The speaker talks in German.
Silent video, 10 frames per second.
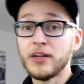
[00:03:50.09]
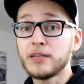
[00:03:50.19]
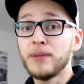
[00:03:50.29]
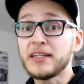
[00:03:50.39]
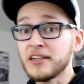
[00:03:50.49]
und
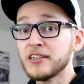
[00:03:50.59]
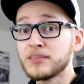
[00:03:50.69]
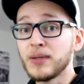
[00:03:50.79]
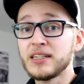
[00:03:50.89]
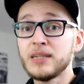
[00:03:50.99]
nicht
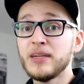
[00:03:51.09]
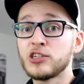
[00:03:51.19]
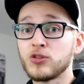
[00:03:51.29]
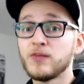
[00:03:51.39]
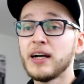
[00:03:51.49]
Battles, bei dem
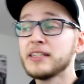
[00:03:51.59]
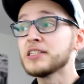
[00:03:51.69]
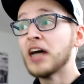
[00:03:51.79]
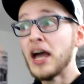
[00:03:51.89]
ich schon weiß,